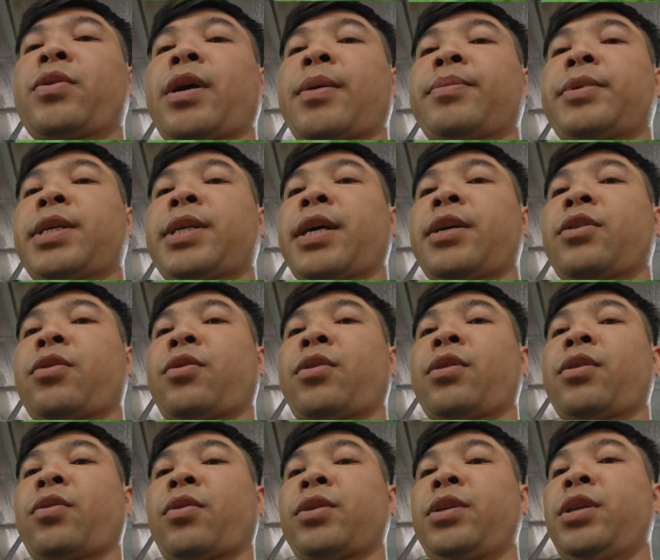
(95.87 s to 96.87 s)
cặp chai
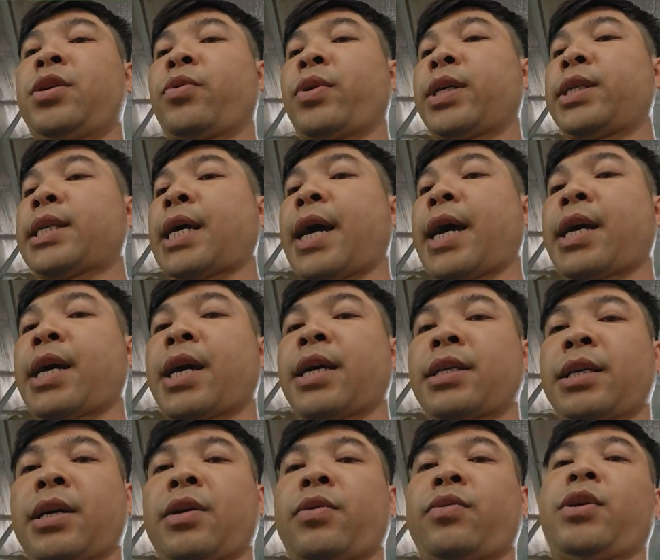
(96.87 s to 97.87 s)
gói có nhiều cái giá
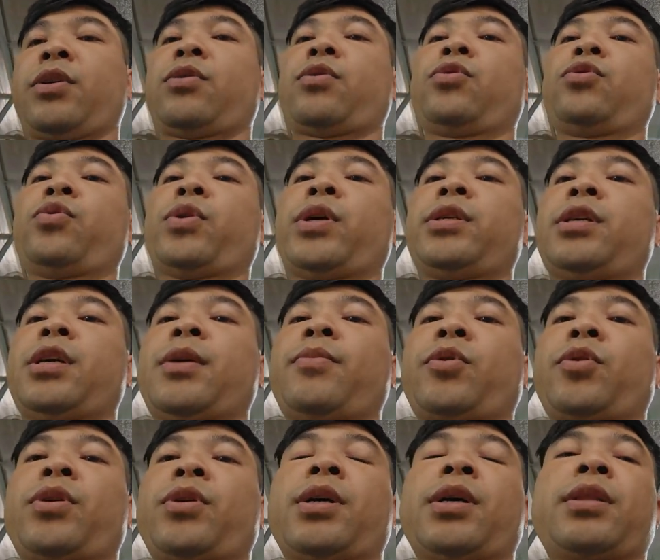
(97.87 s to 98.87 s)
khác nhau để cô chú anh chị em
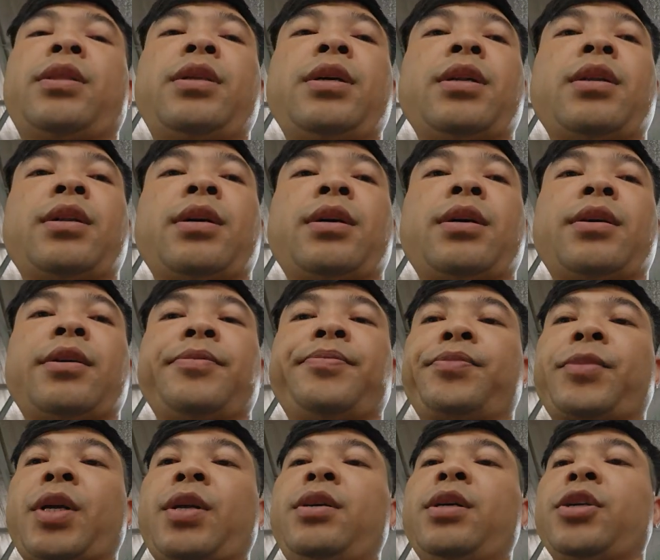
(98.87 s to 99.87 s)
có thể tiện
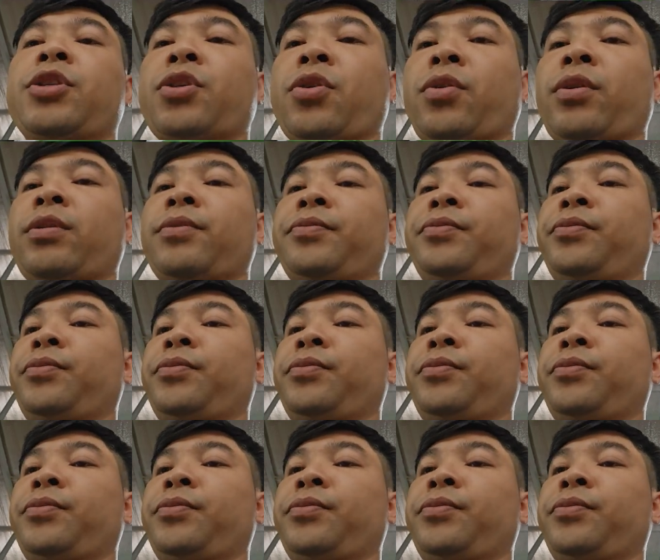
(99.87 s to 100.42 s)
lựa chọn.